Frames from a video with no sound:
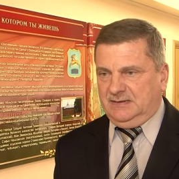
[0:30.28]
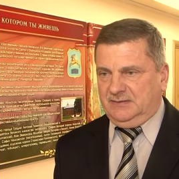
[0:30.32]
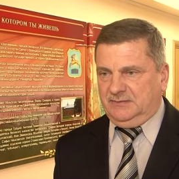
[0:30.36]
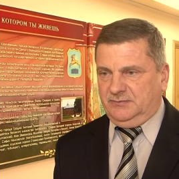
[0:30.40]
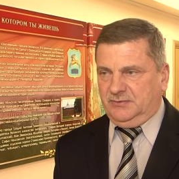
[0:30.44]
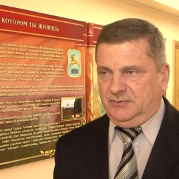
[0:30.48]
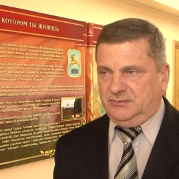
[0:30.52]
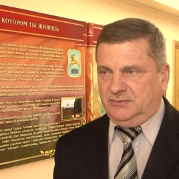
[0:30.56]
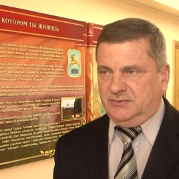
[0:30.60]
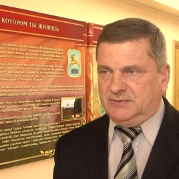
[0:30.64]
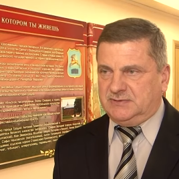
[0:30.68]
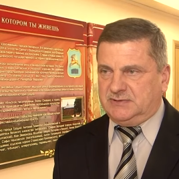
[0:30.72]

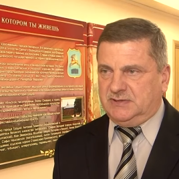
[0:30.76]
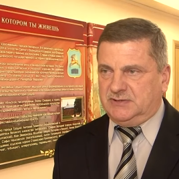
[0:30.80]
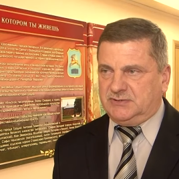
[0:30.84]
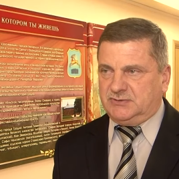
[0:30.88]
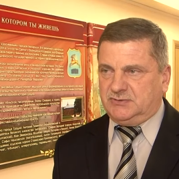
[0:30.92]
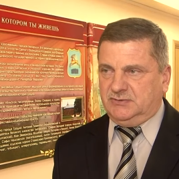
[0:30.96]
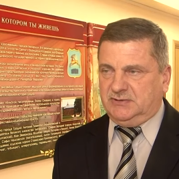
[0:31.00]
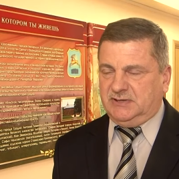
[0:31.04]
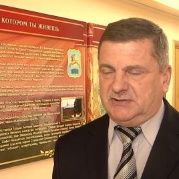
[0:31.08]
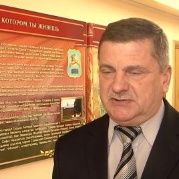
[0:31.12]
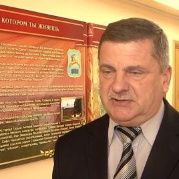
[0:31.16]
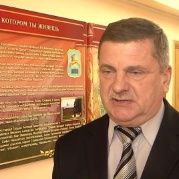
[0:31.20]
Вот. Должен сказать,
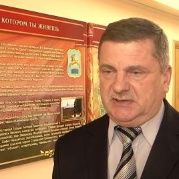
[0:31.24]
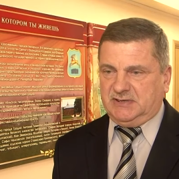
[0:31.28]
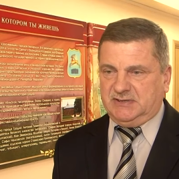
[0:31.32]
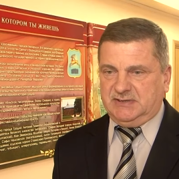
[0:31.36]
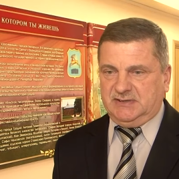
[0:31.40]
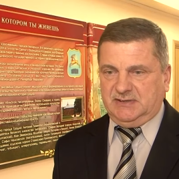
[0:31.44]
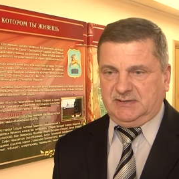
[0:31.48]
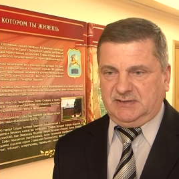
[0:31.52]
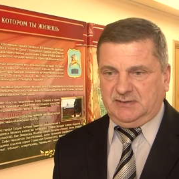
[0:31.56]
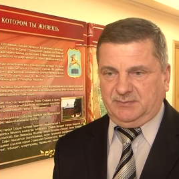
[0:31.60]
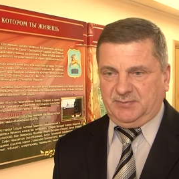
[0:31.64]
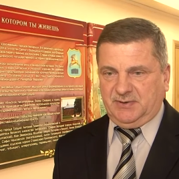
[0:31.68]
что наши
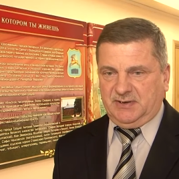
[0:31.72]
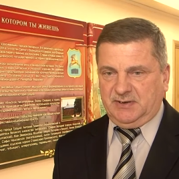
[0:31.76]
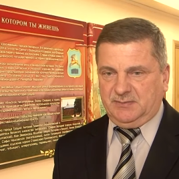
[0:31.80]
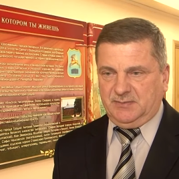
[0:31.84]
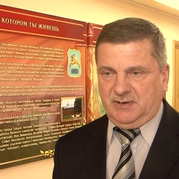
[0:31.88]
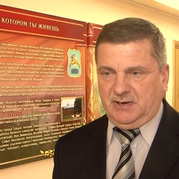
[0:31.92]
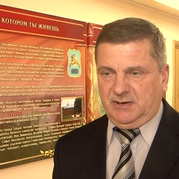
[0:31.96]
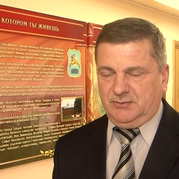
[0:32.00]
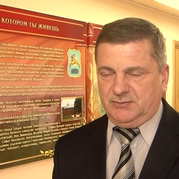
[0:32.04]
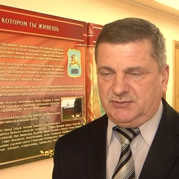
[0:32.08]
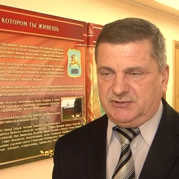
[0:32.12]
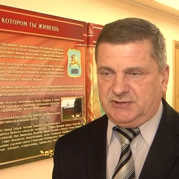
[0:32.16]
кадеты
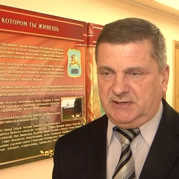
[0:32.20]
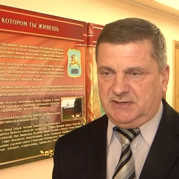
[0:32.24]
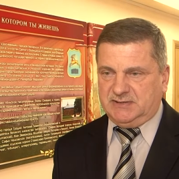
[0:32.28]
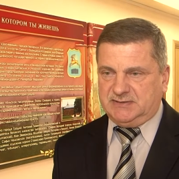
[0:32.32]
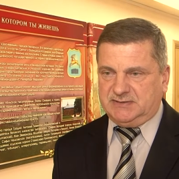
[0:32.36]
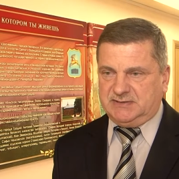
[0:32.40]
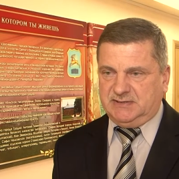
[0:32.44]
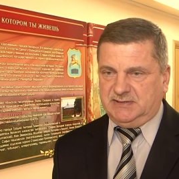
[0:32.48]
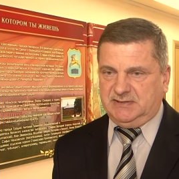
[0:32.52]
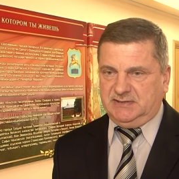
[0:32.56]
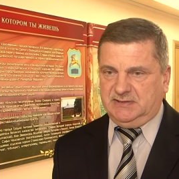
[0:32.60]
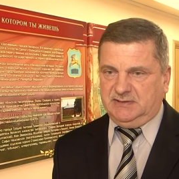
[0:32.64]
принимали
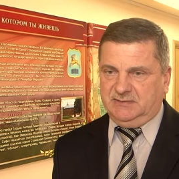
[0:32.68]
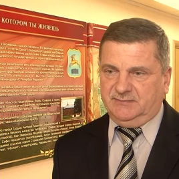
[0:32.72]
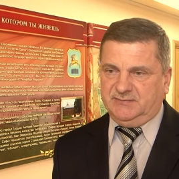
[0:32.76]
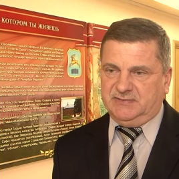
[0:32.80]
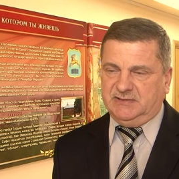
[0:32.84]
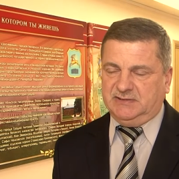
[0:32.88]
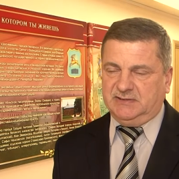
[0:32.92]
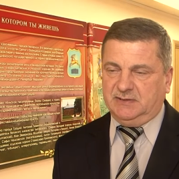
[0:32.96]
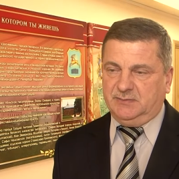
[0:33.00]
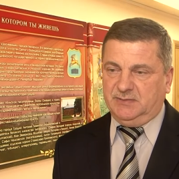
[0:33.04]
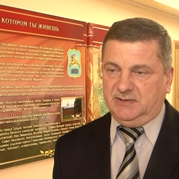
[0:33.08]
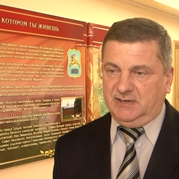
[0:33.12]
участие и в
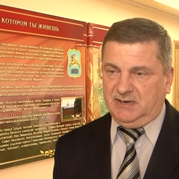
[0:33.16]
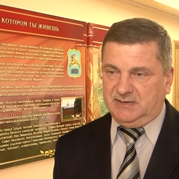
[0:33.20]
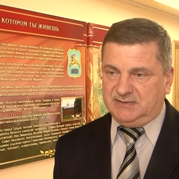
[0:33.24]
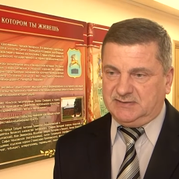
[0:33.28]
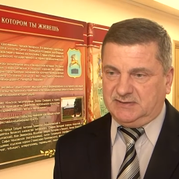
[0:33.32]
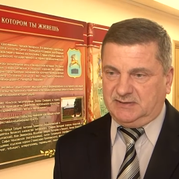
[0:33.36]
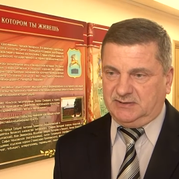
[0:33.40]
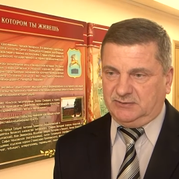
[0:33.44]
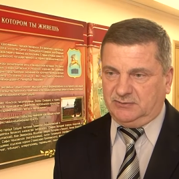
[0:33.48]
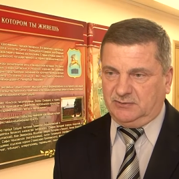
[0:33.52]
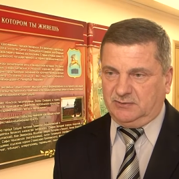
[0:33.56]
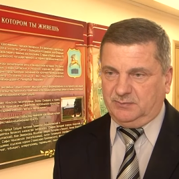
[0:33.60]

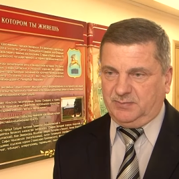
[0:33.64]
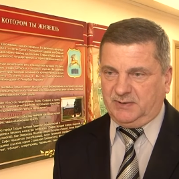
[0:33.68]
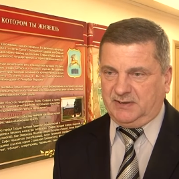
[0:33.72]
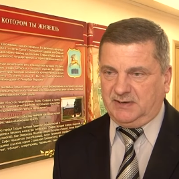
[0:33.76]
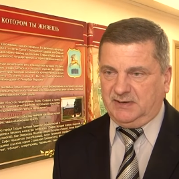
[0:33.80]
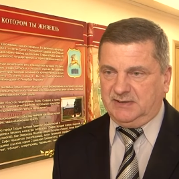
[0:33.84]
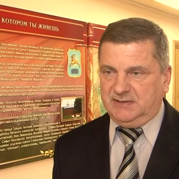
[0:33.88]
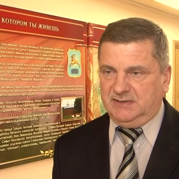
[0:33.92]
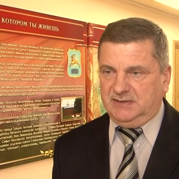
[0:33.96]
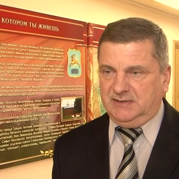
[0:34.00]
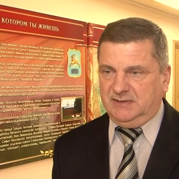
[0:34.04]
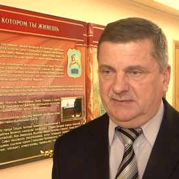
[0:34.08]
деноминаде, которая
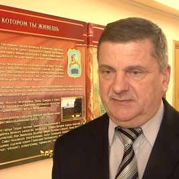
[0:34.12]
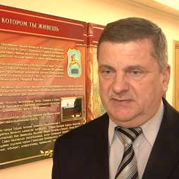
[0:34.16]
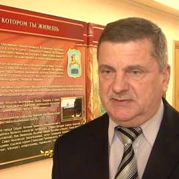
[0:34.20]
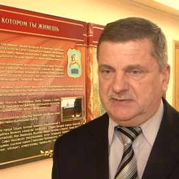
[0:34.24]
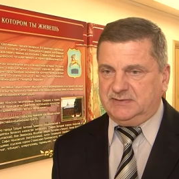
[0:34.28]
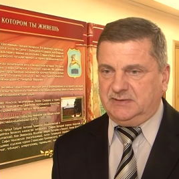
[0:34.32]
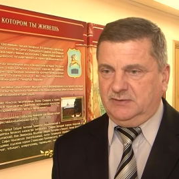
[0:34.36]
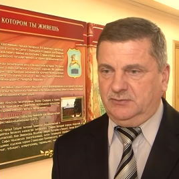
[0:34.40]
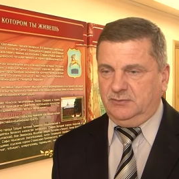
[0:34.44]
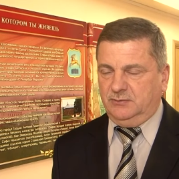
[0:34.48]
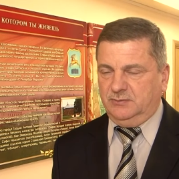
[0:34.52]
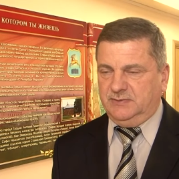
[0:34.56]
проходила в
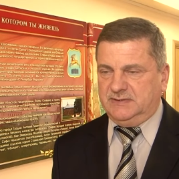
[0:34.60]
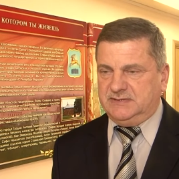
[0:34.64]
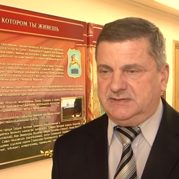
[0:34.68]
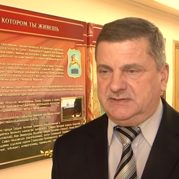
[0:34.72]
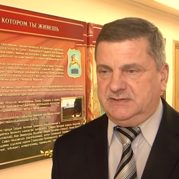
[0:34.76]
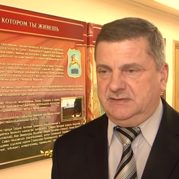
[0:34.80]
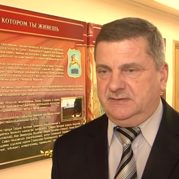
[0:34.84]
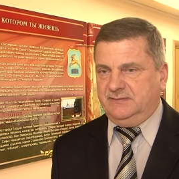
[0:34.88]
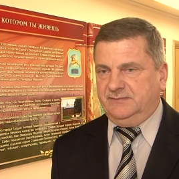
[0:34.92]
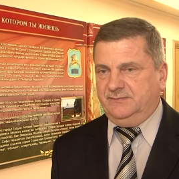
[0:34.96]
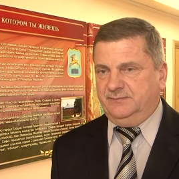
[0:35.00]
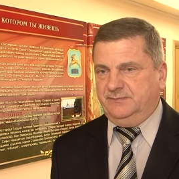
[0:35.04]
Витской
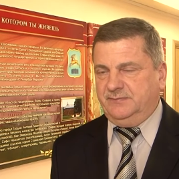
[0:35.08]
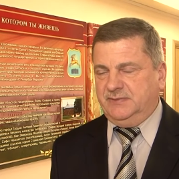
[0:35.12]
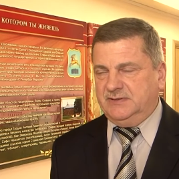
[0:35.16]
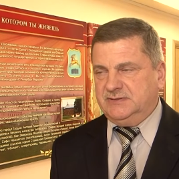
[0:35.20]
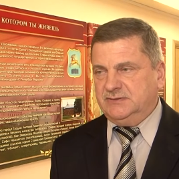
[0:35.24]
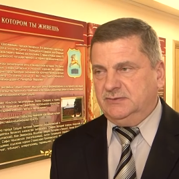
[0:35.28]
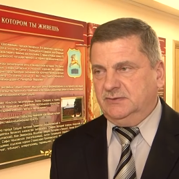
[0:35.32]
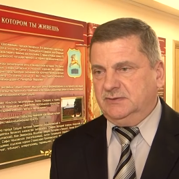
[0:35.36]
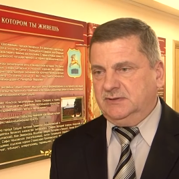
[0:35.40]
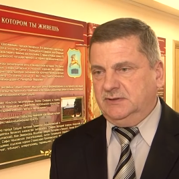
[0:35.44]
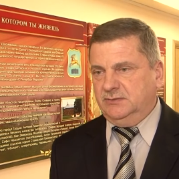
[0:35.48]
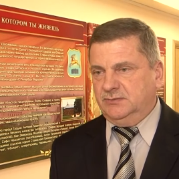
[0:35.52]
области, в
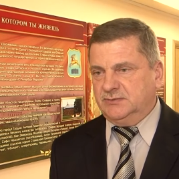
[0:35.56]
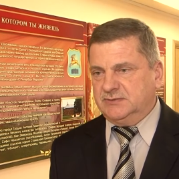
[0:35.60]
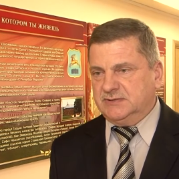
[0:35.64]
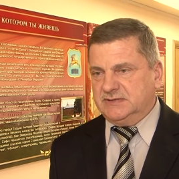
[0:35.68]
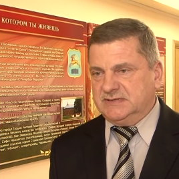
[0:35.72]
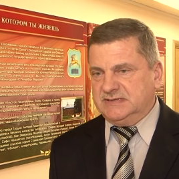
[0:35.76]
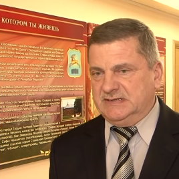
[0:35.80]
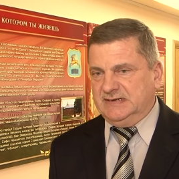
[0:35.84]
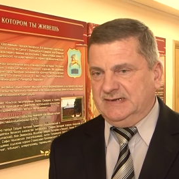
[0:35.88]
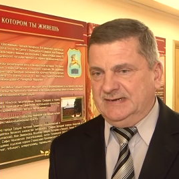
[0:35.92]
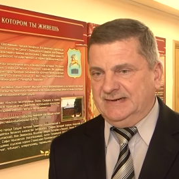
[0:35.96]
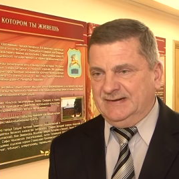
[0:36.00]
поселке
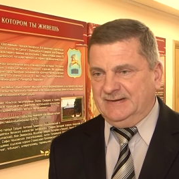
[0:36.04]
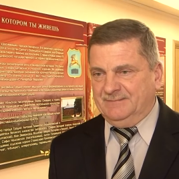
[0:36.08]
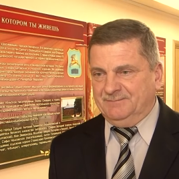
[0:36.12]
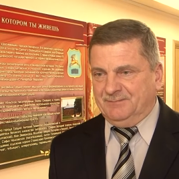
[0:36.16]
Лужесно,